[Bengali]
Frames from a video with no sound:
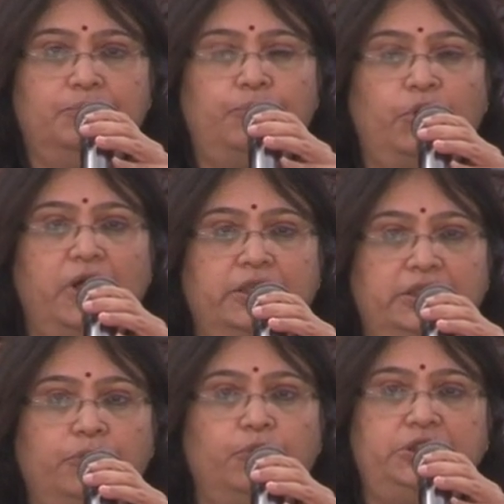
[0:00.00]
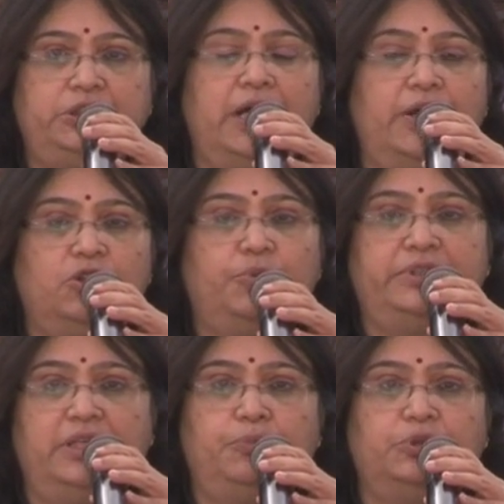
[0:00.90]
প্রকাশ গোষ্ঠী
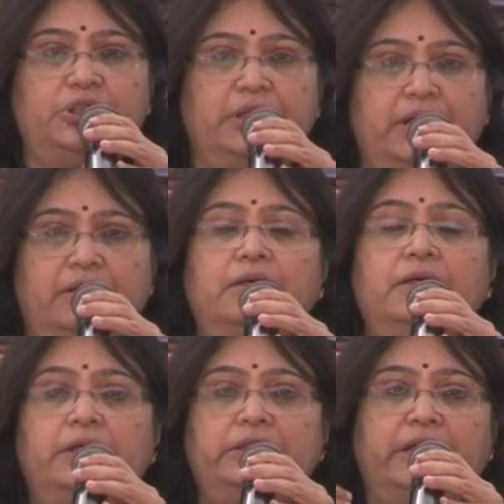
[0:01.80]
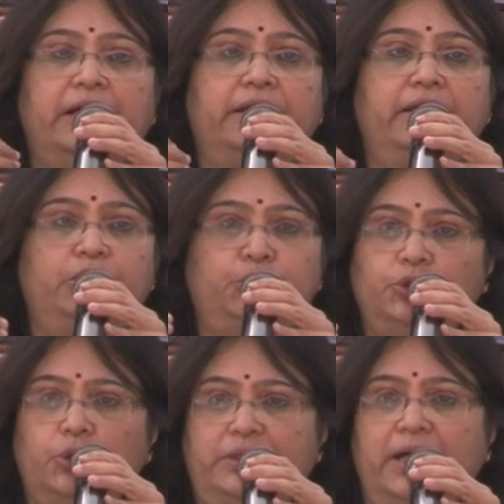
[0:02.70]
আনন্দবাজার পত্রিকা সেখানে
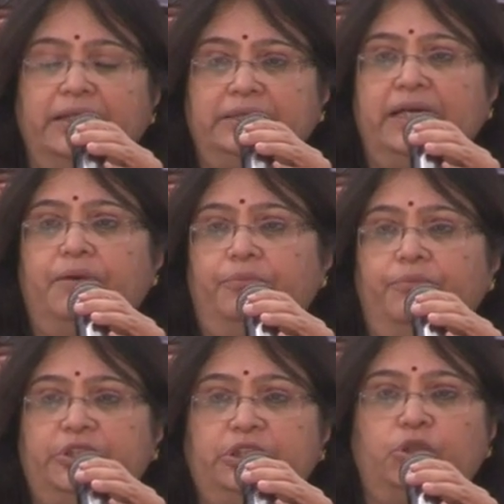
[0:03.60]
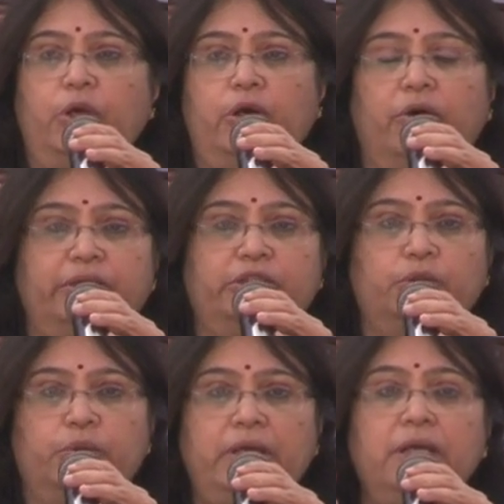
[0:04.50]
সুযোগটা আছে বিশিষ্ট লেখকদের
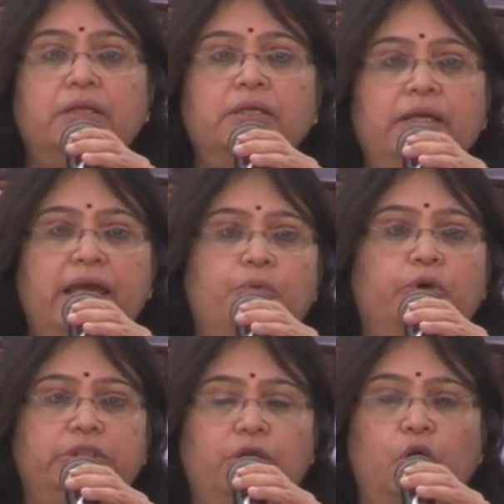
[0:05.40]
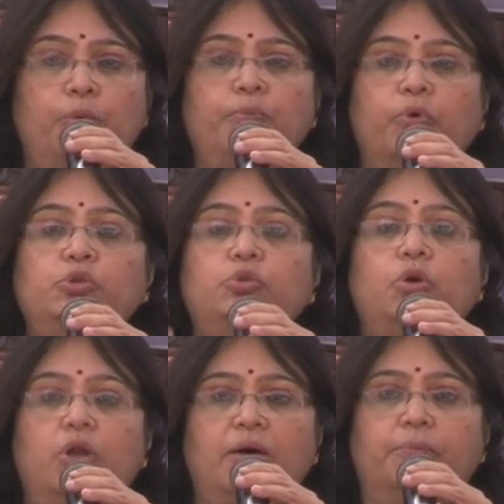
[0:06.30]
জন্য এবং সেরকমও বহু
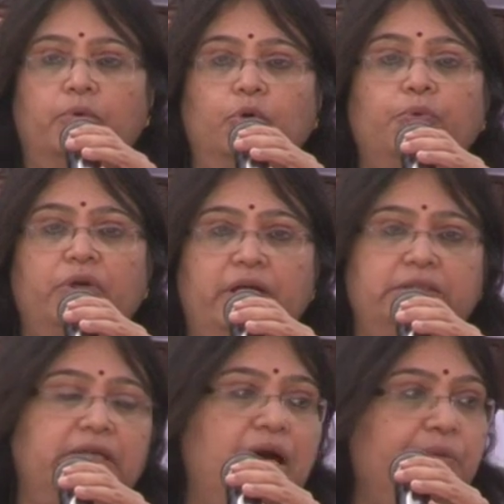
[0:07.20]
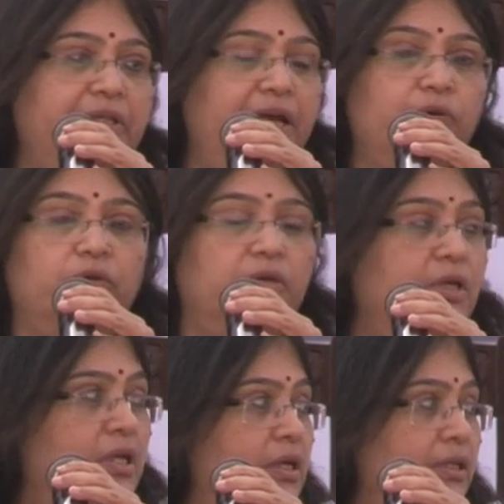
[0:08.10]
দুর্লভ উপন্যাস যা আমাদের এখন
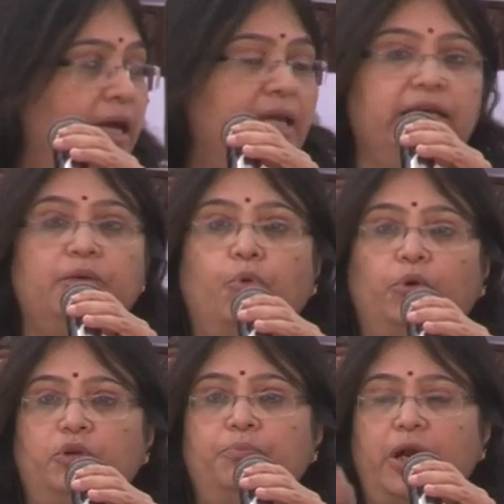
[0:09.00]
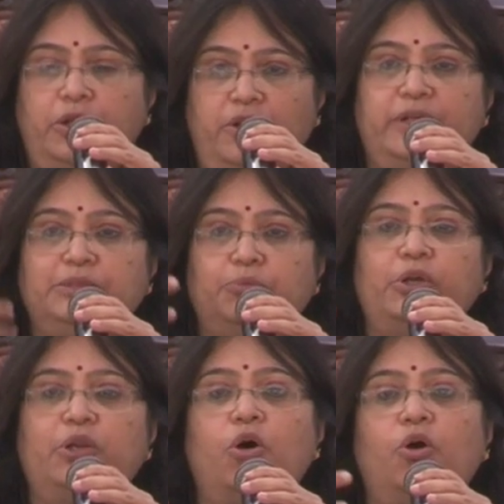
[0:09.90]
খালি পঠন পাঠন
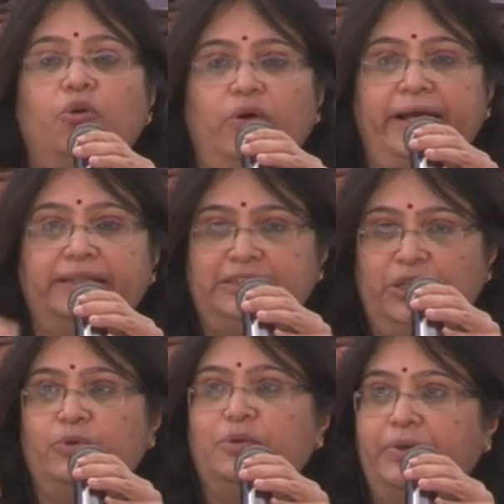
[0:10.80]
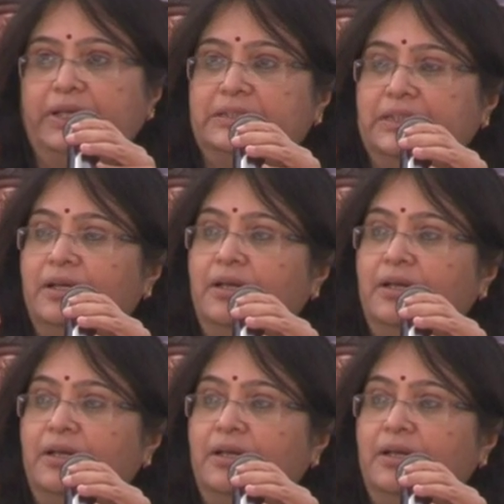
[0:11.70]
জীবনেরও অঙ্গ হয়ে গেছে সেগুলি পেয়েছি